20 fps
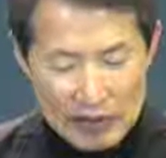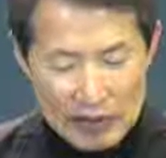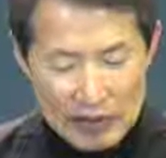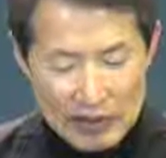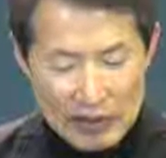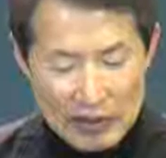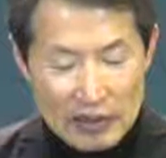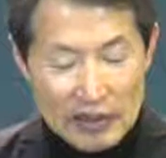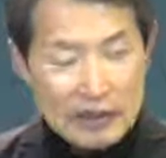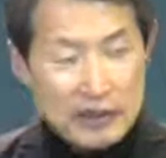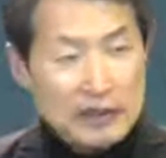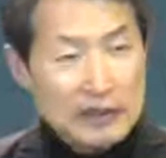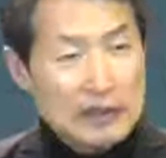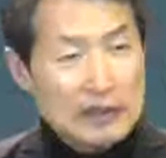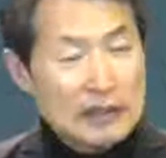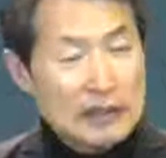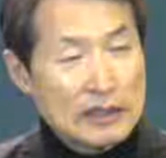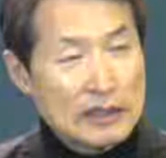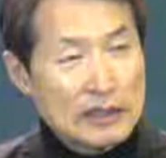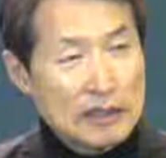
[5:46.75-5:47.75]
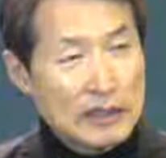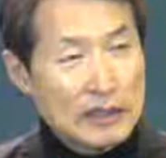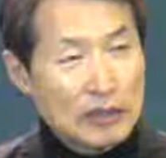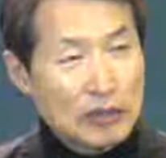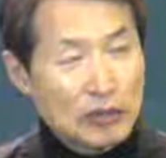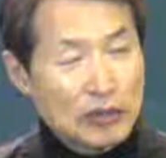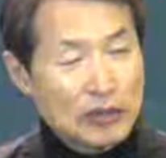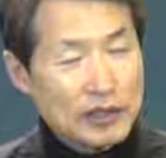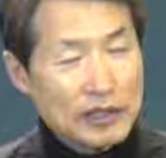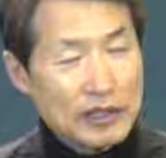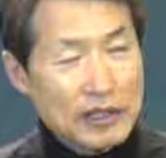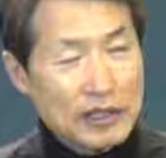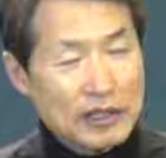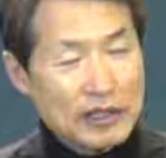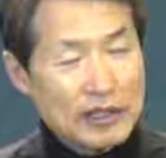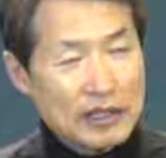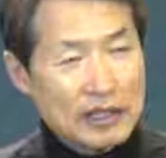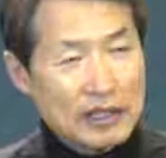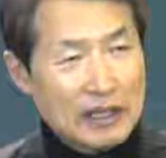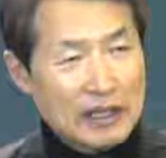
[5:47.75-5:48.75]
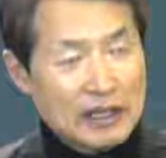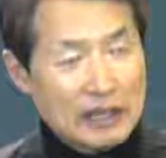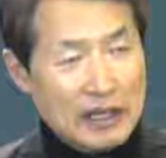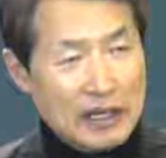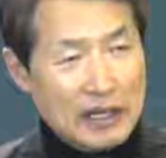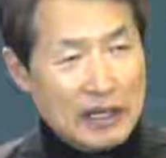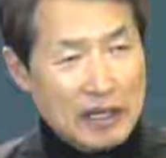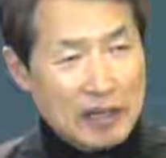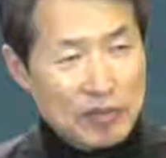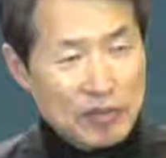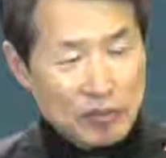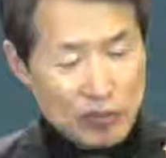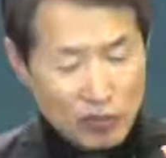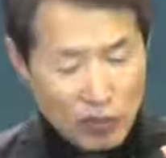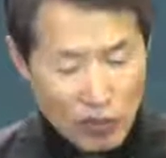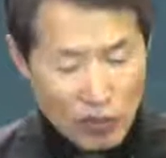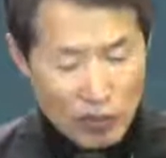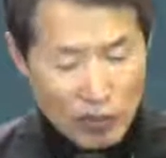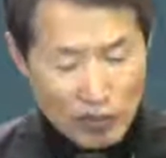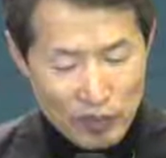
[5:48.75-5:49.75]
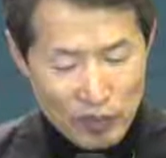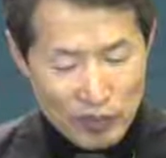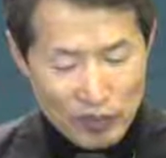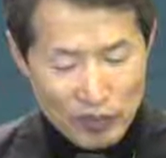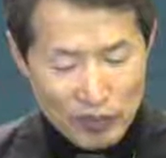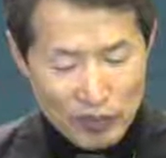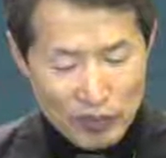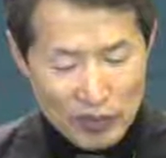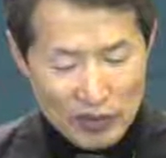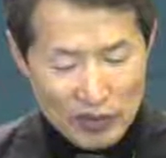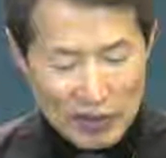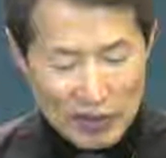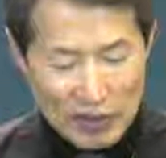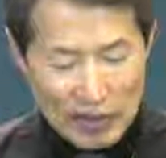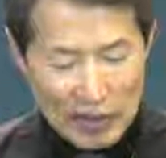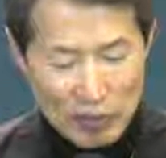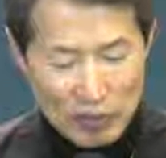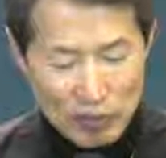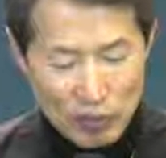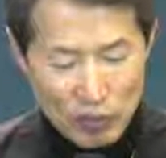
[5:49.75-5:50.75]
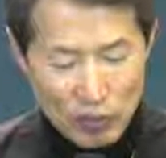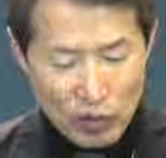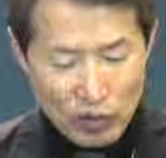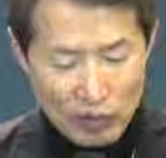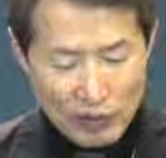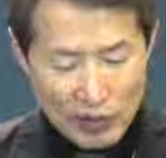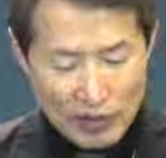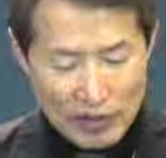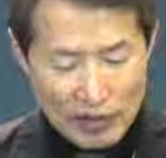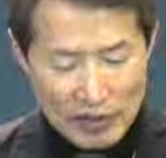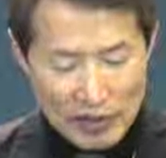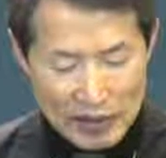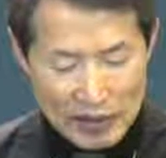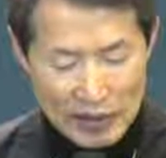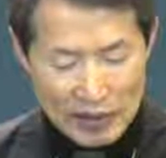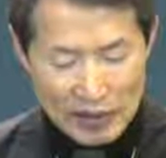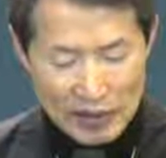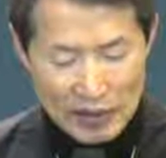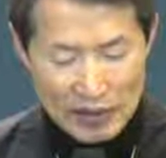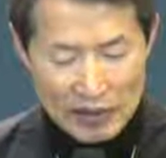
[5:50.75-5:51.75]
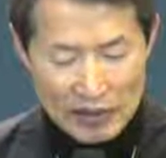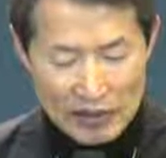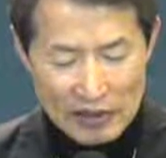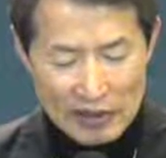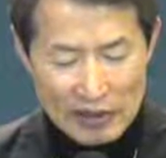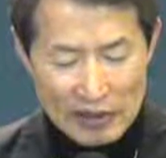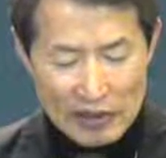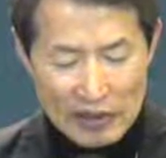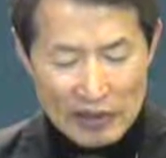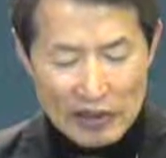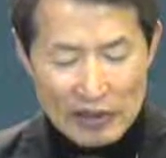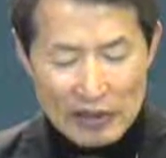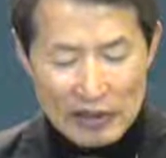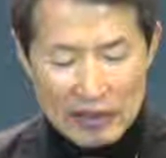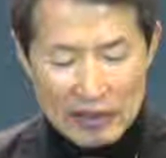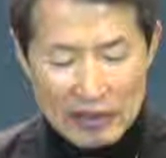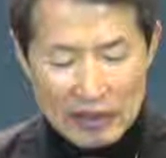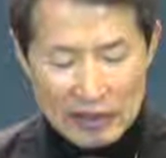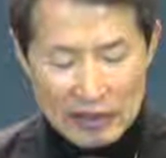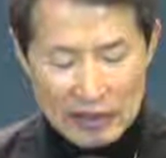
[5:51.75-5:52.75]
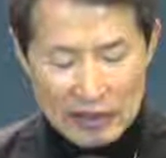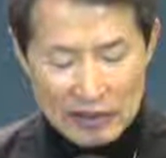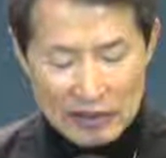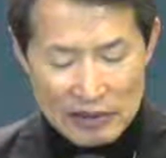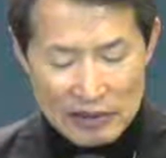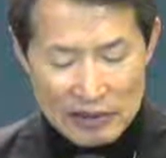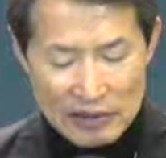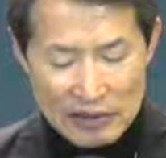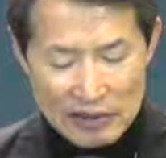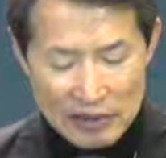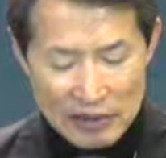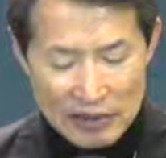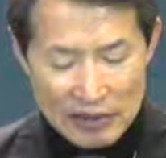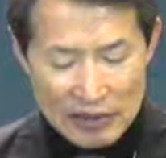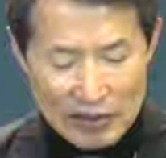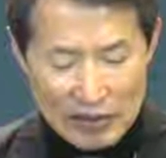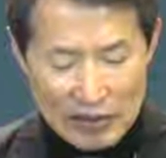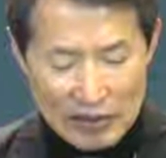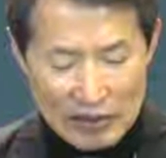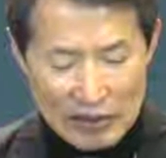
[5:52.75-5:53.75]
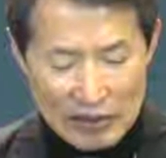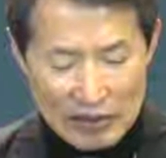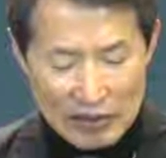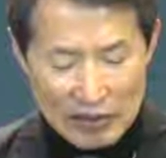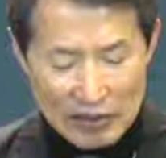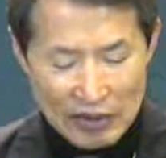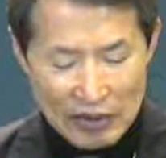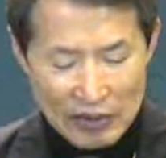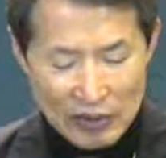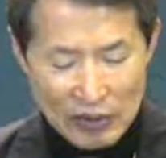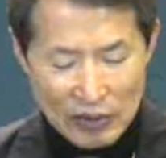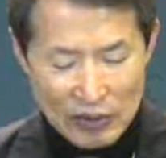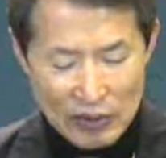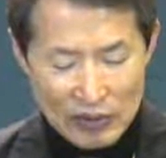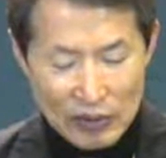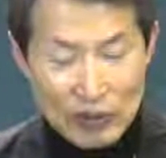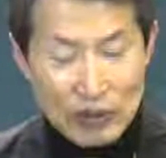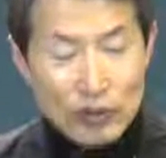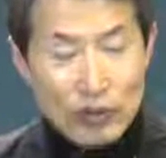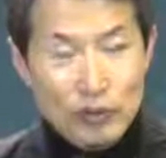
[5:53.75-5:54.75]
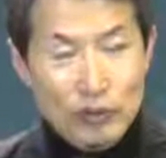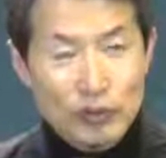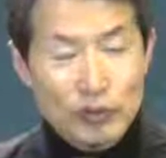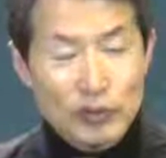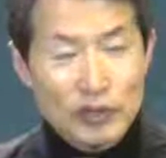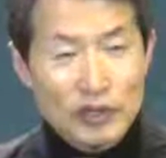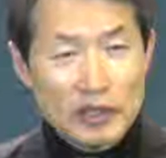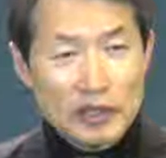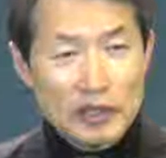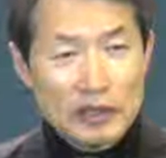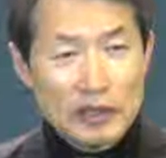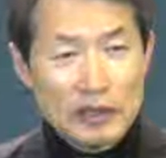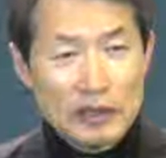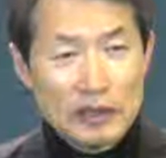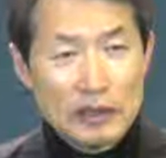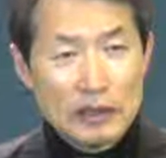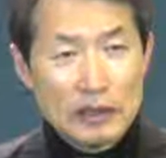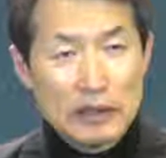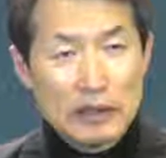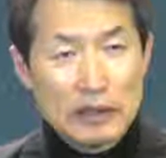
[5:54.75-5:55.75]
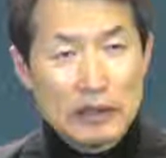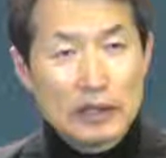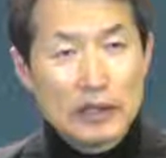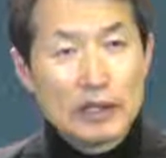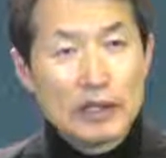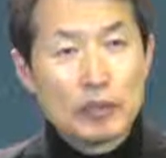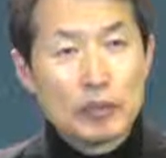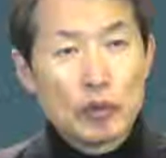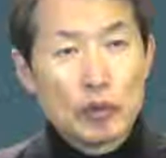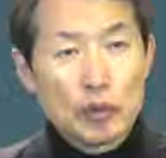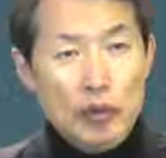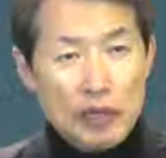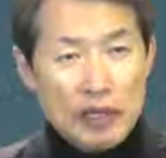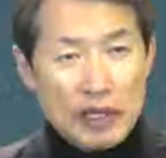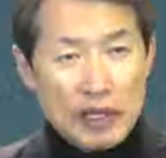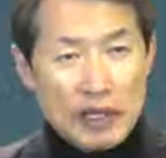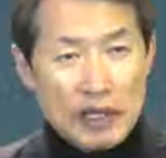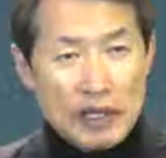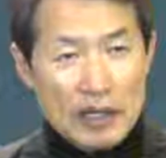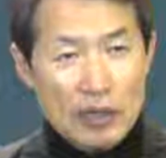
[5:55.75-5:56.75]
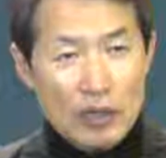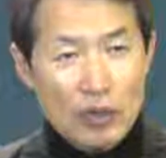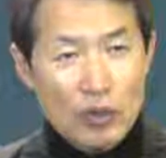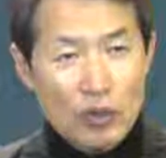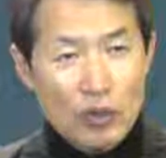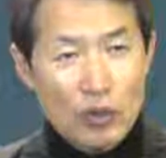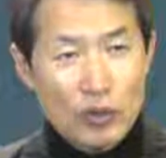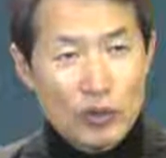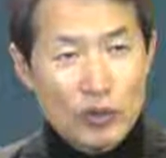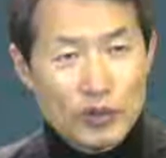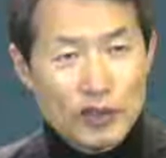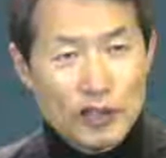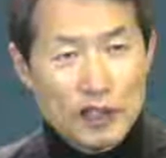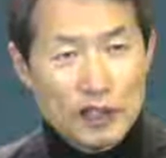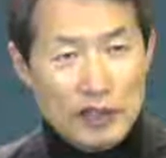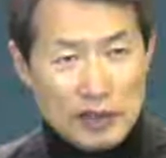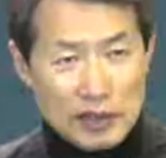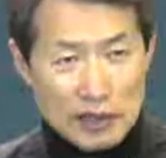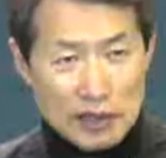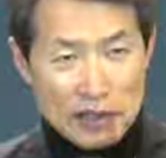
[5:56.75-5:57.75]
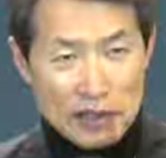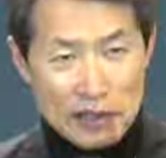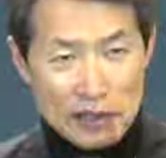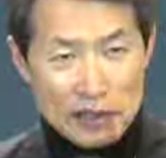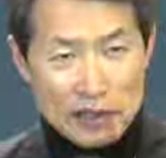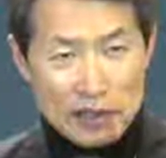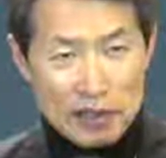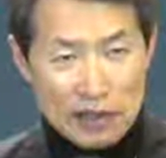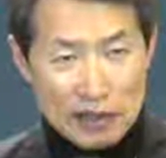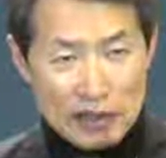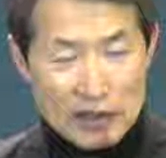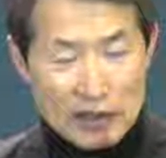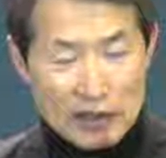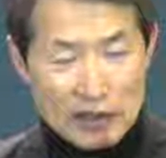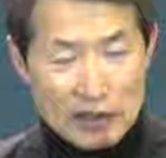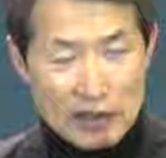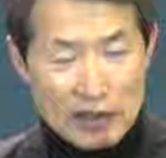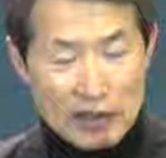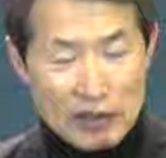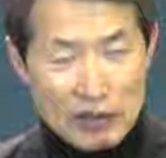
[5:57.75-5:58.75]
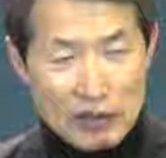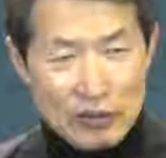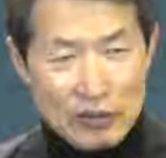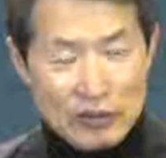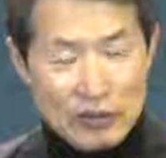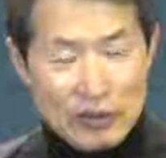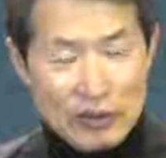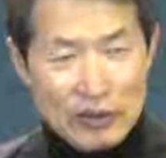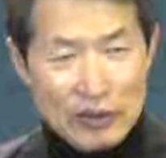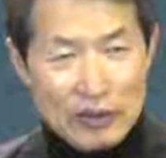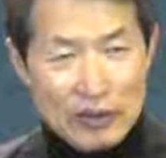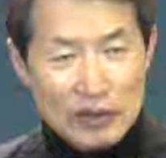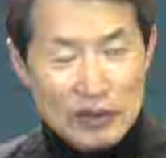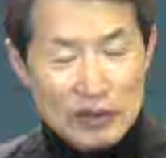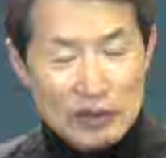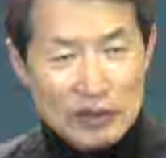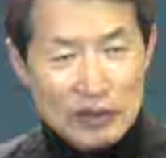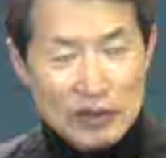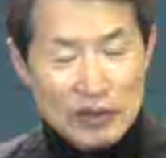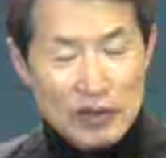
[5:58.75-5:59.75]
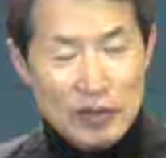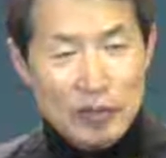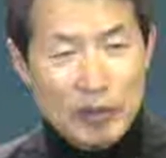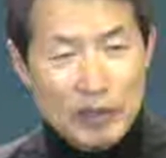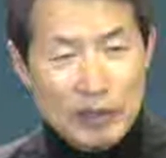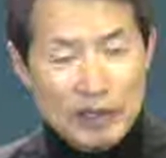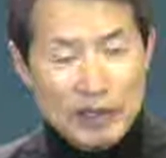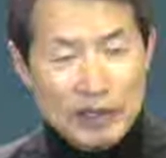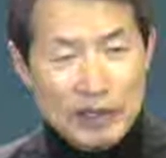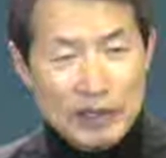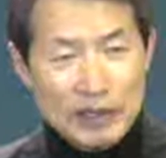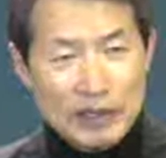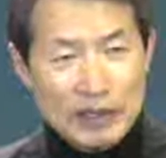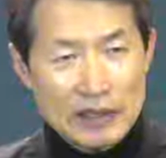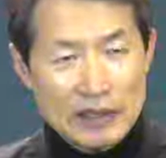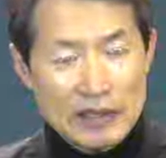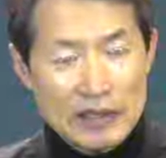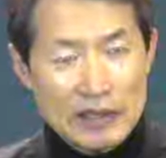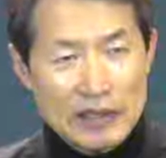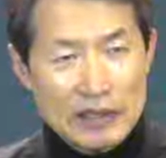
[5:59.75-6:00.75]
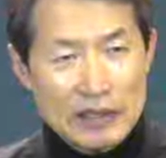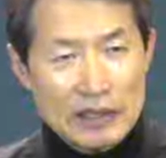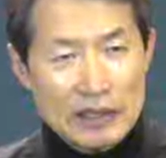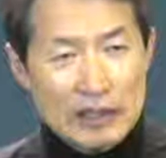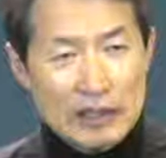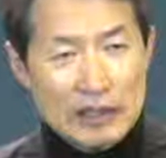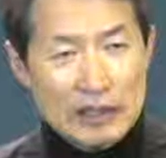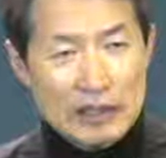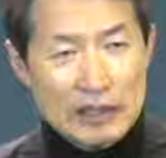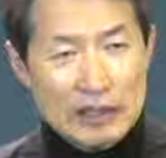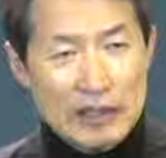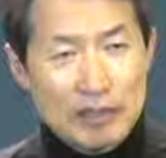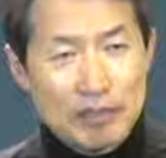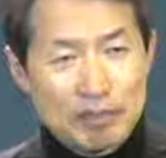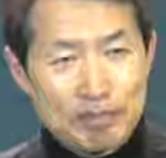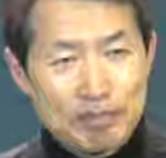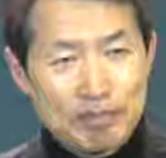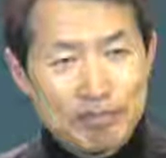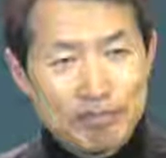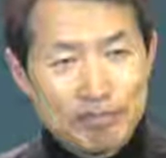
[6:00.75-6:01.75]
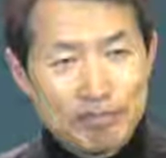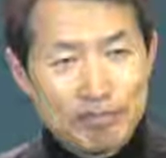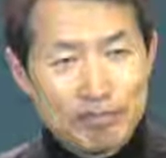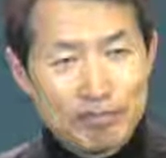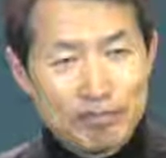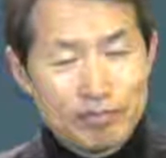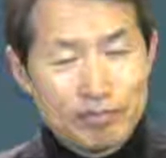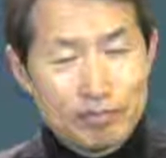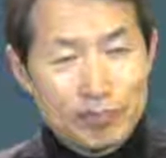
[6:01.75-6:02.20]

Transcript: 크게는 세 군데 그러니까 사람 몸, 사람 몸 신체에 이제 그런 현상이 있는 거하고 두 번째는 의복에 옷에 이제 그런 게 있는 거하고 그리고 세 번째는 어, 집 음,